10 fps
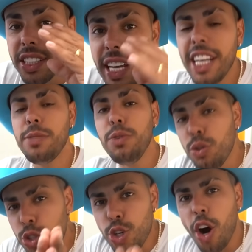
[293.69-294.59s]
de 10
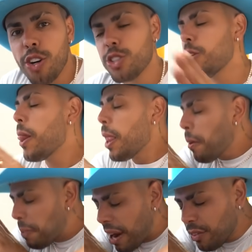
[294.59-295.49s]
mil jogos
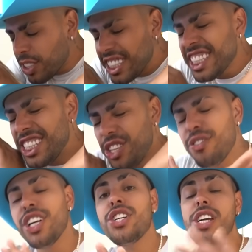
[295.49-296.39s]
para você se
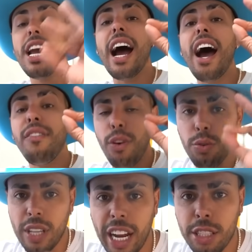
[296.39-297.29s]
divertir à
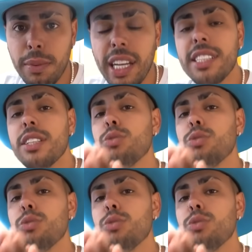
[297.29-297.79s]
vontade, beleza?